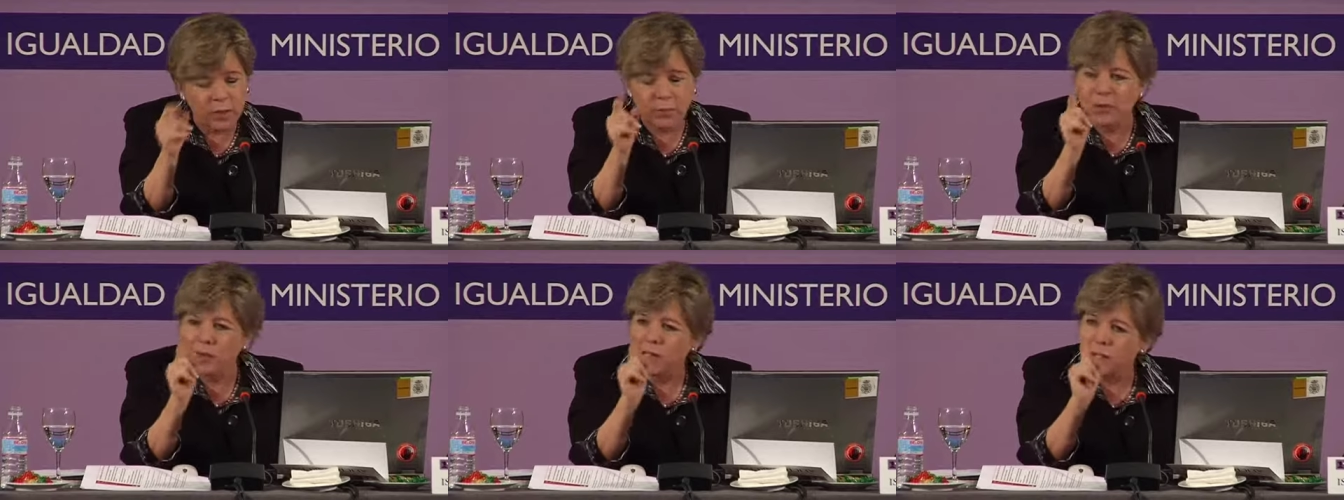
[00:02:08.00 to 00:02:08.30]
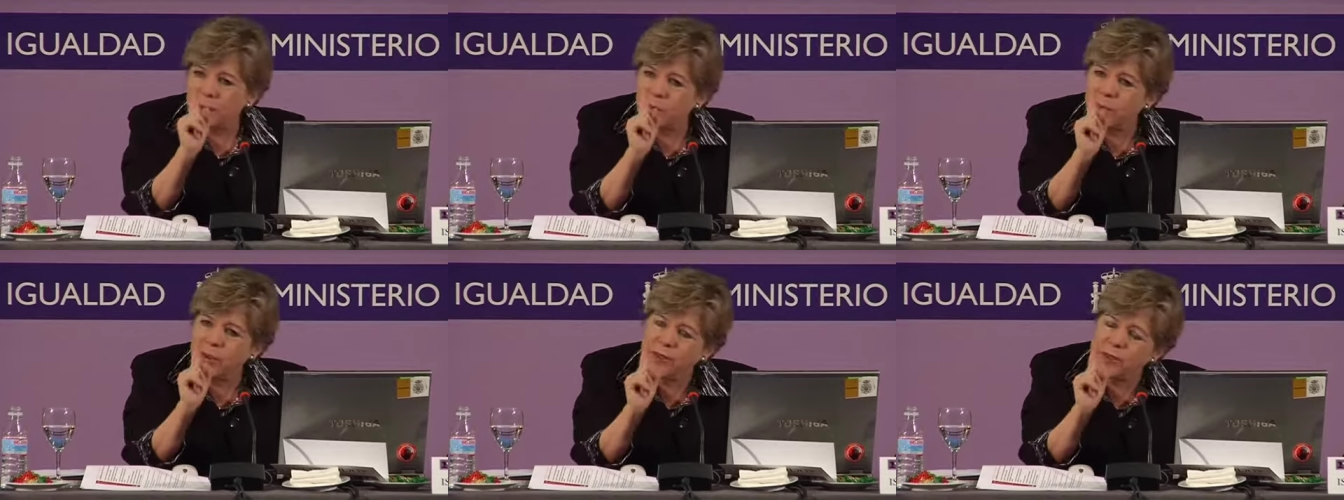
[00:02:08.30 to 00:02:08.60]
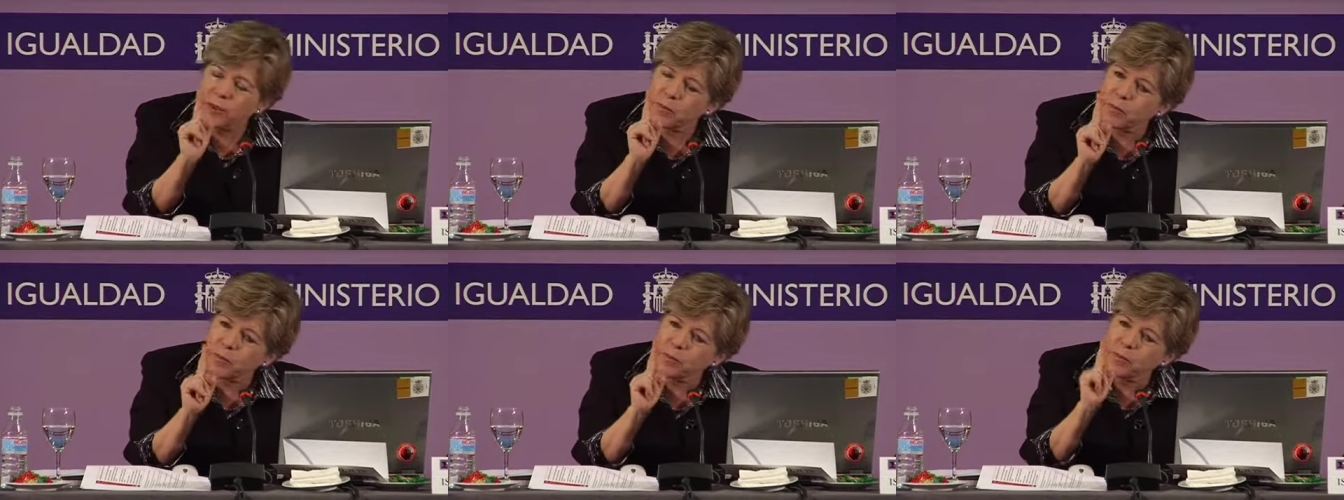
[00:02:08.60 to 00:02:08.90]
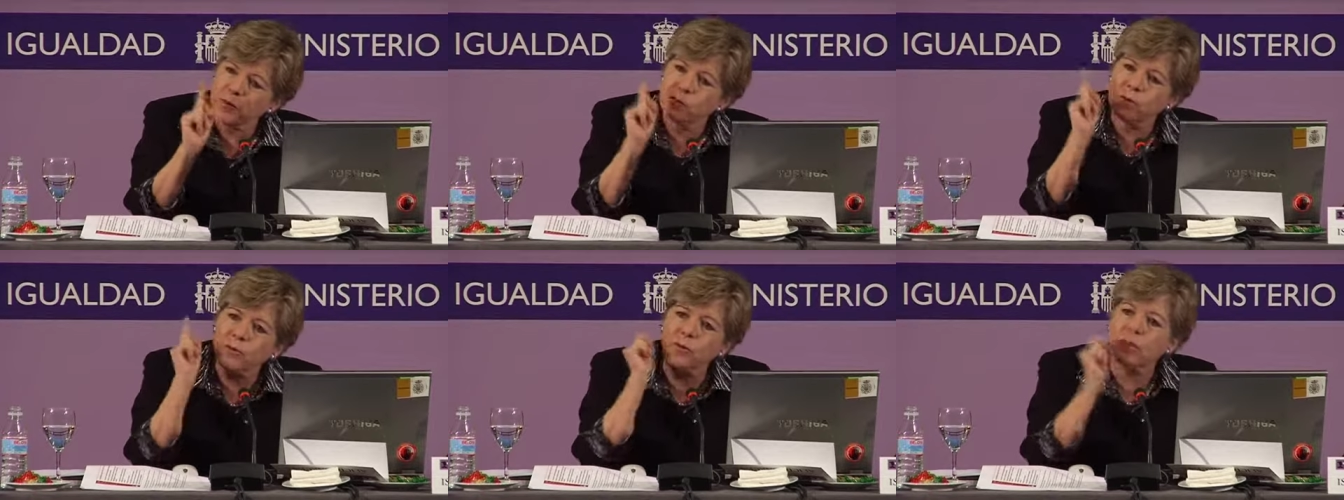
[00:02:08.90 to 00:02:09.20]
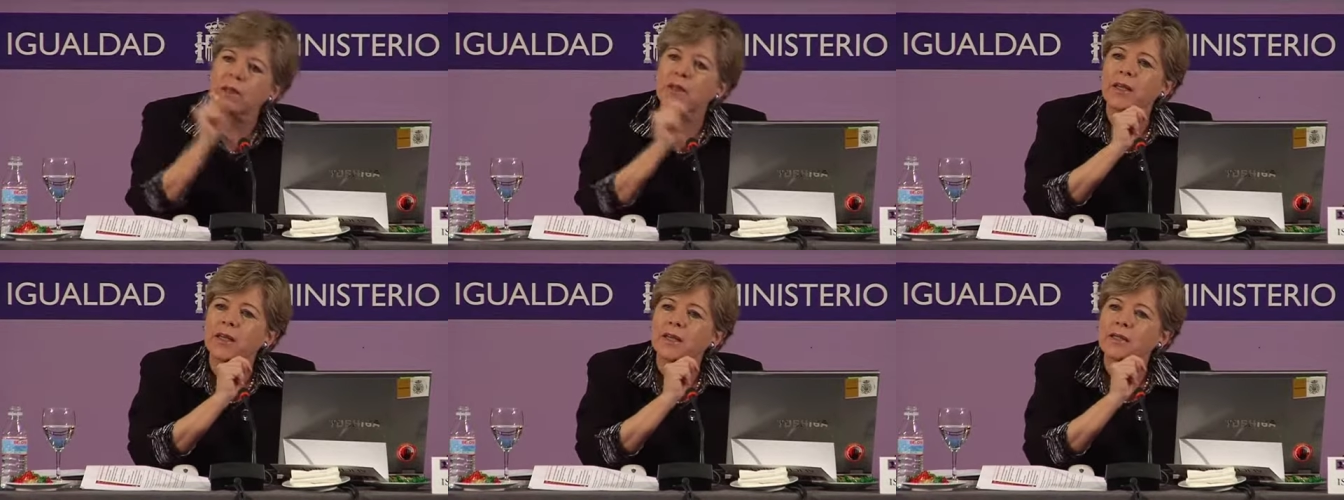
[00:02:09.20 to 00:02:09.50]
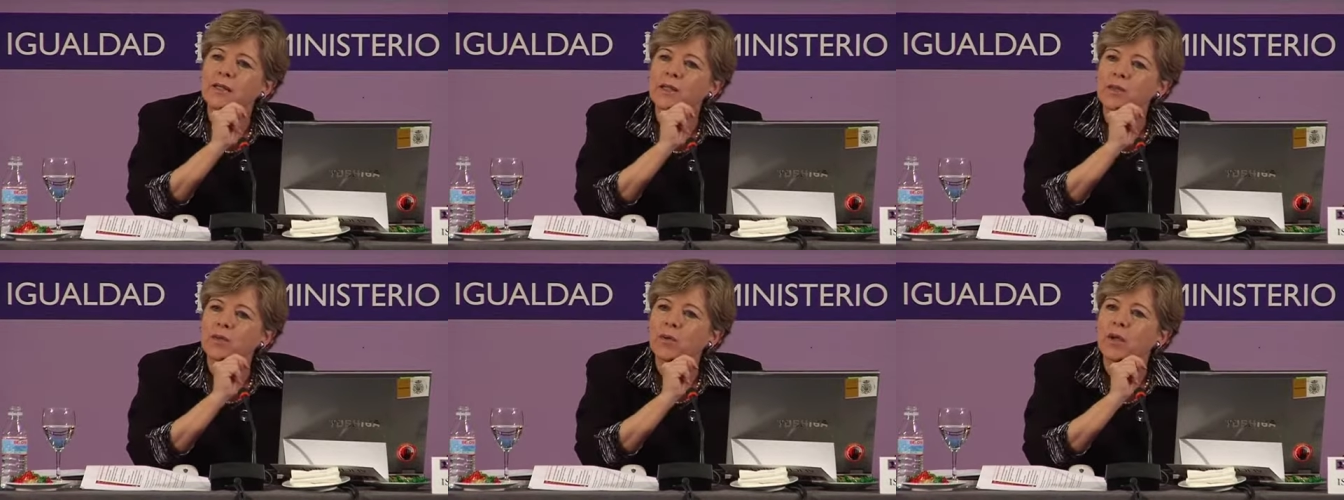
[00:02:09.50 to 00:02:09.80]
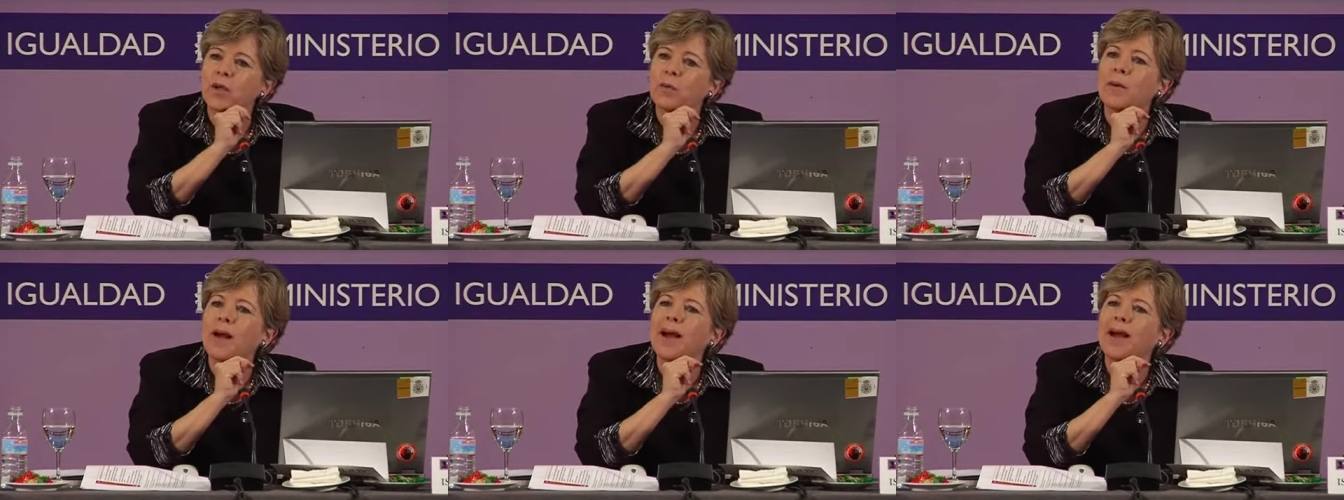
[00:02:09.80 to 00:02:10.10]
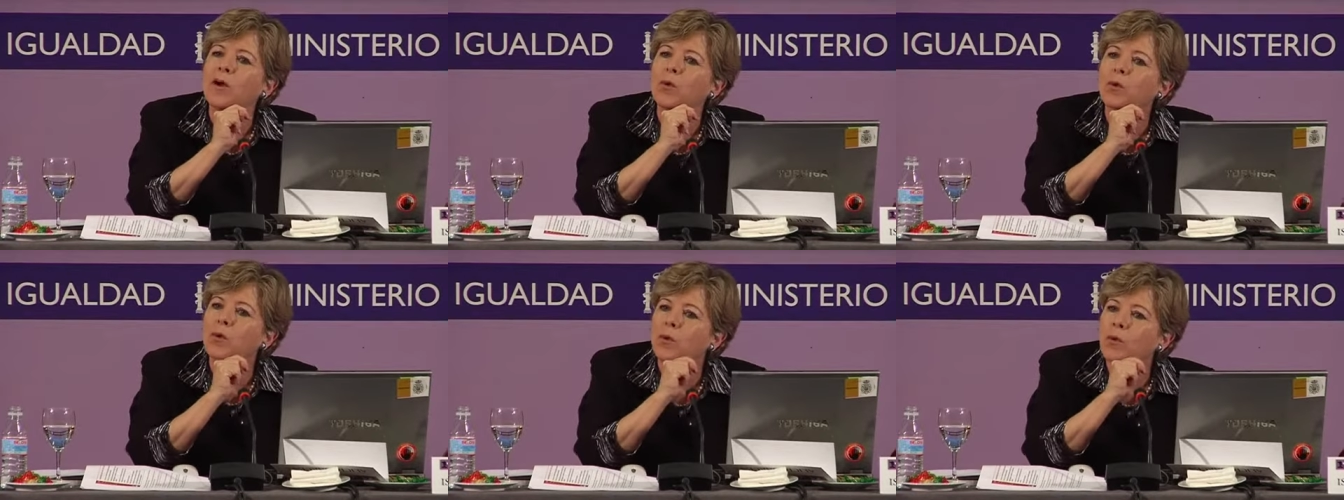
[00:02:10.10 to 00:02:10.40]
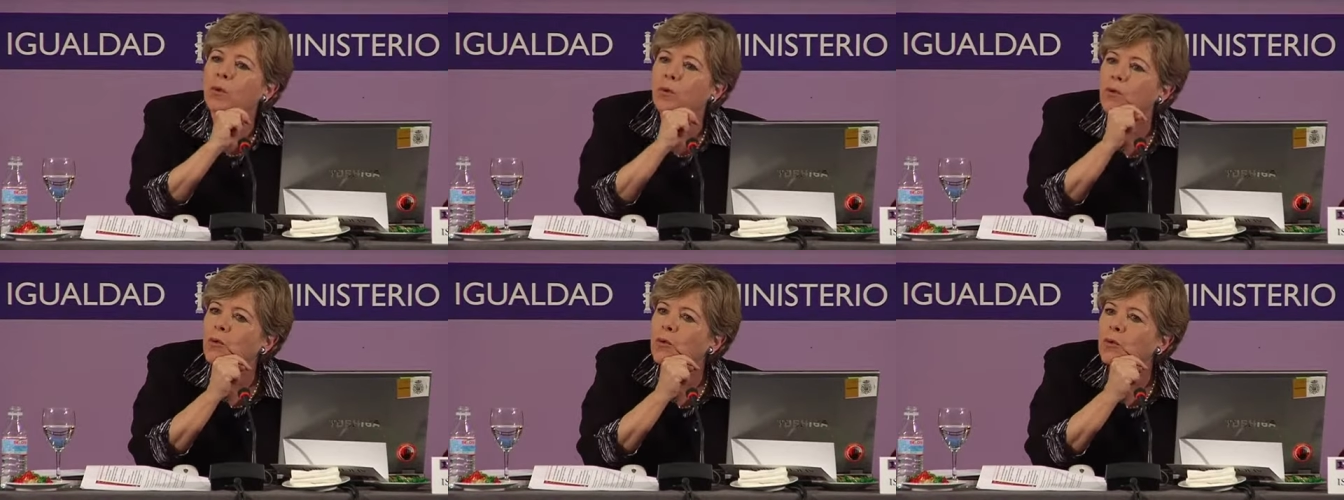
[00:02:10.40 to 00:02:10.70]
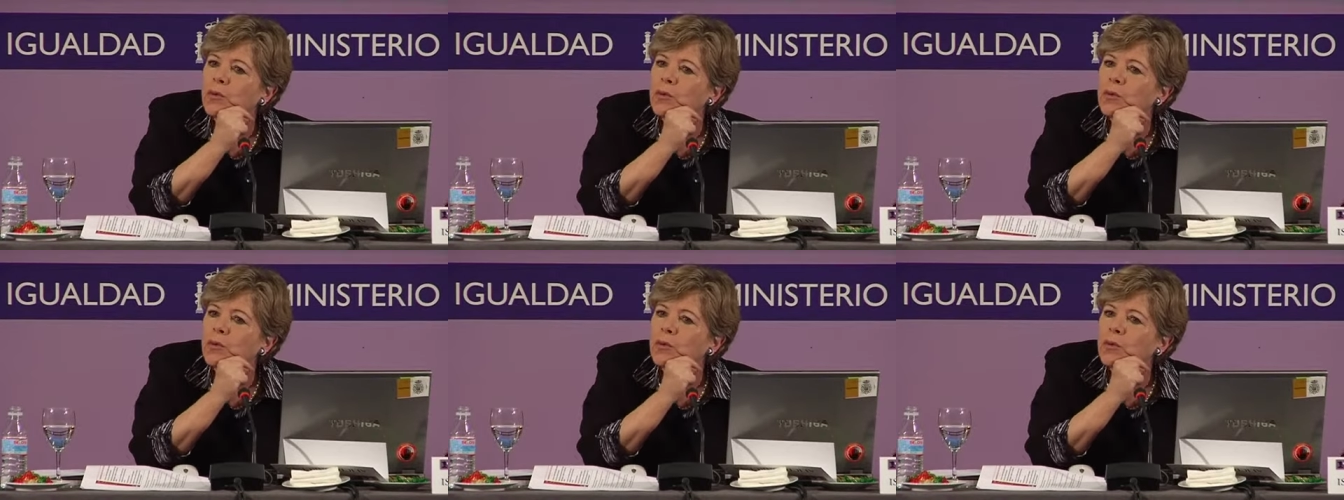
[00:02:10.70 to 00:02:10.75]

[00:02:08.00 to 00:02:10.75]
solamente el 20% tiene acceso al banco